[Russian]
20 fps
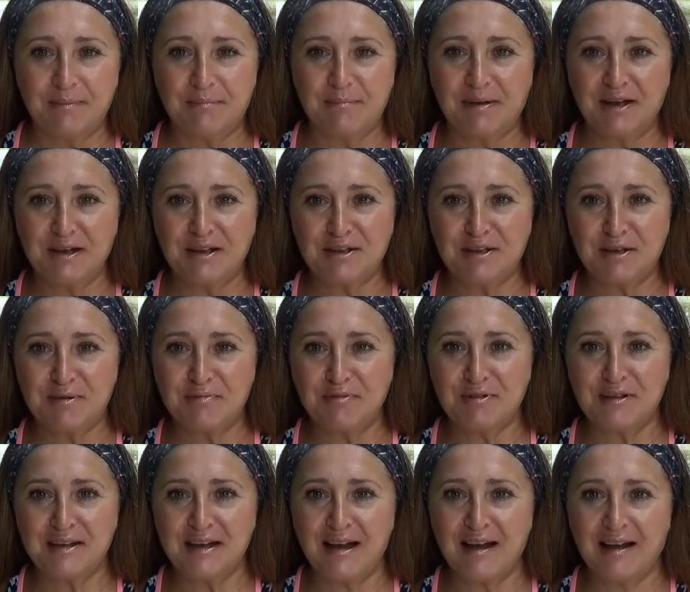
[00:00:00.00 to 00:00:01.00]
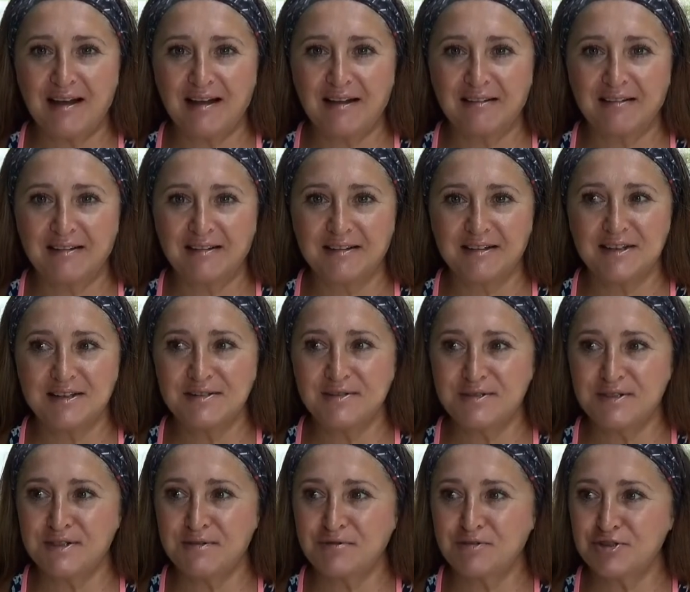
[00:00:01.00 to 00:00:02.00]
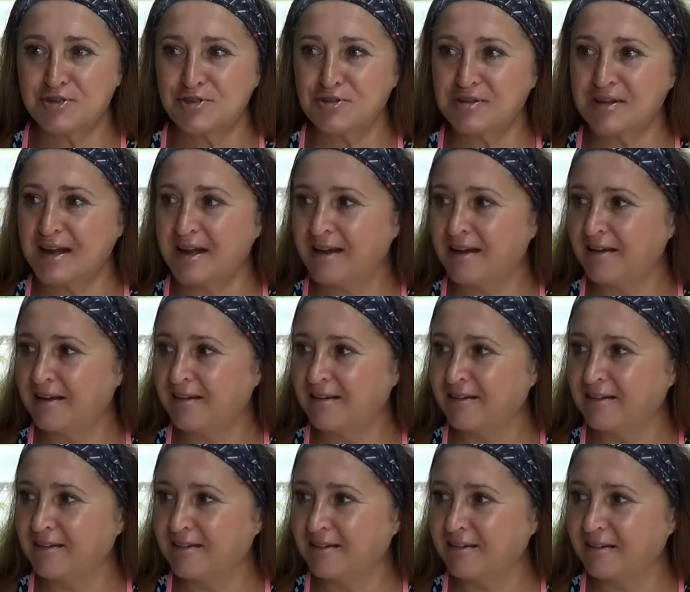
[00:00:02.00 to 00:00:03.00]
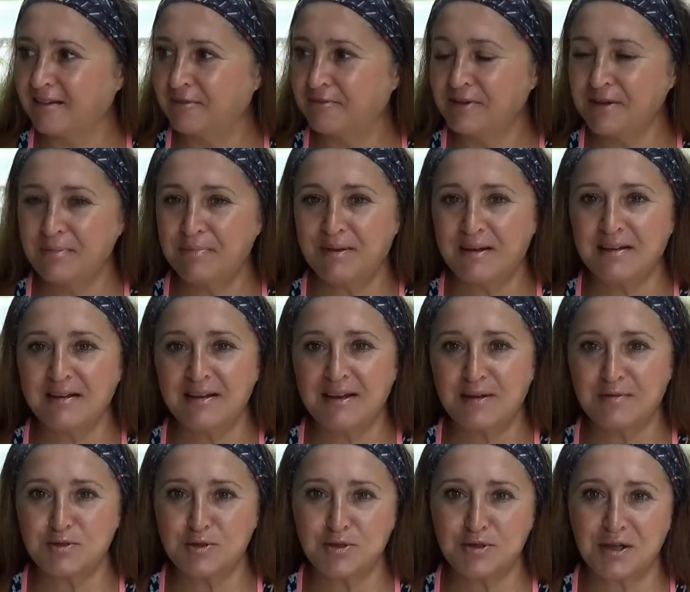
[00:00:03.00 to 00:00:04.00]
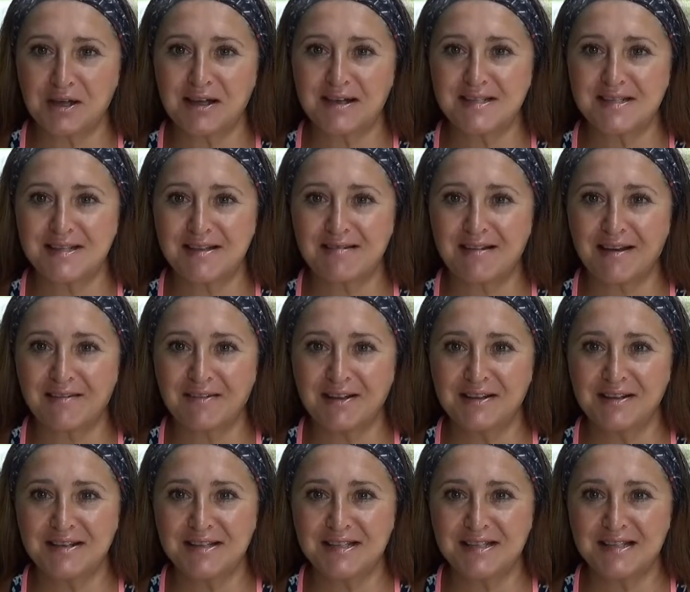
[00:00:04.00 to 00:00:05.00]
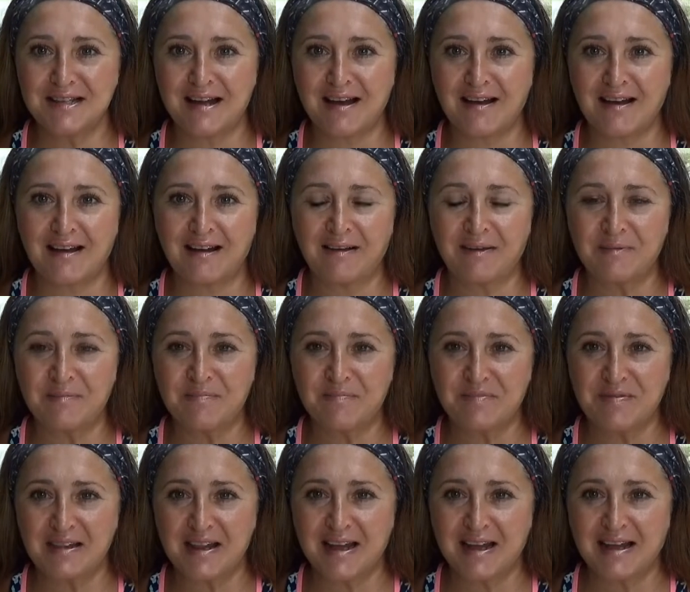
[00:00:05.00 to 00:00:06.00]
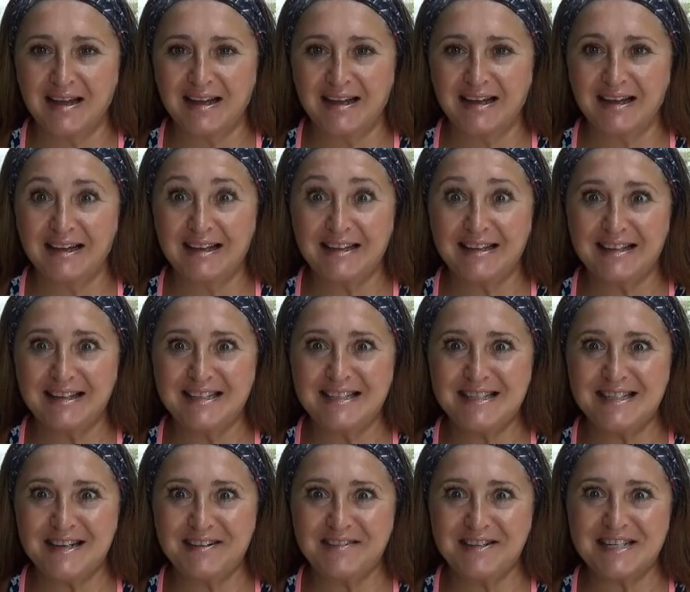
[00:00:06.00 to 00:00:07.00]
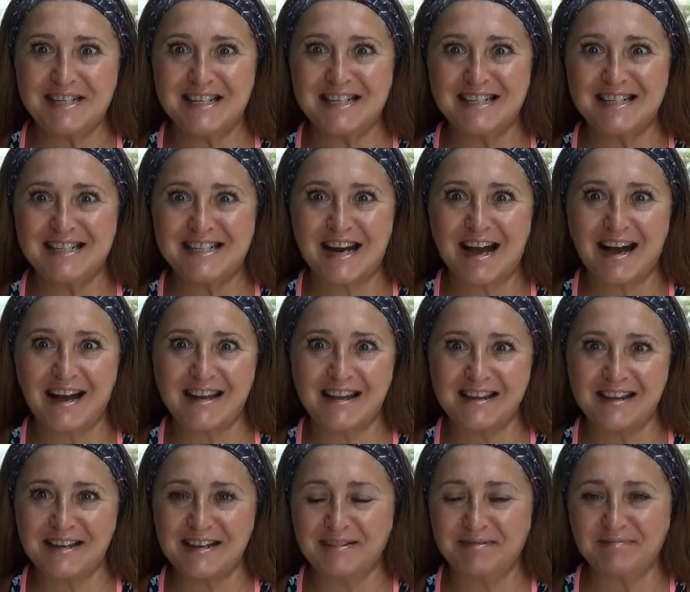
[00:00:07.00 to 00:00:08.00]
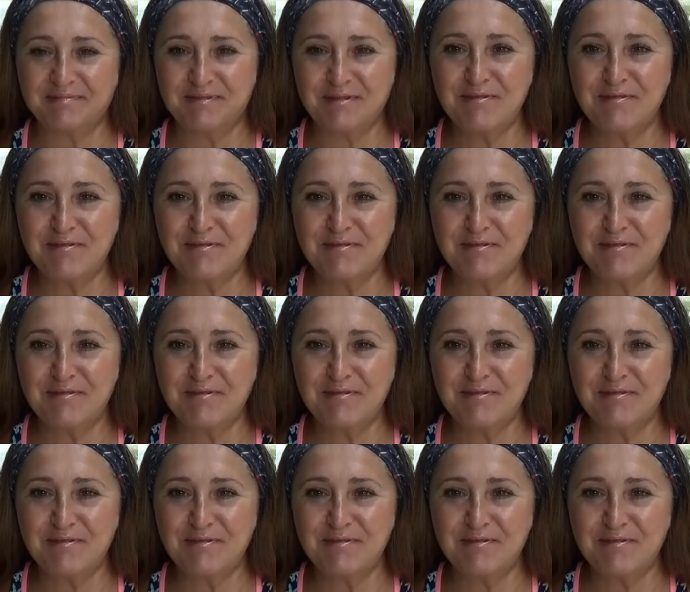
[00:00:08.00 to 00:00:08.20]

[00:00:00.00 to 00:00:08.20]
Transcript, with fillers: Поэтому я из всего, что я выбрала, я все-таки остановилась на этой девочке Жанне.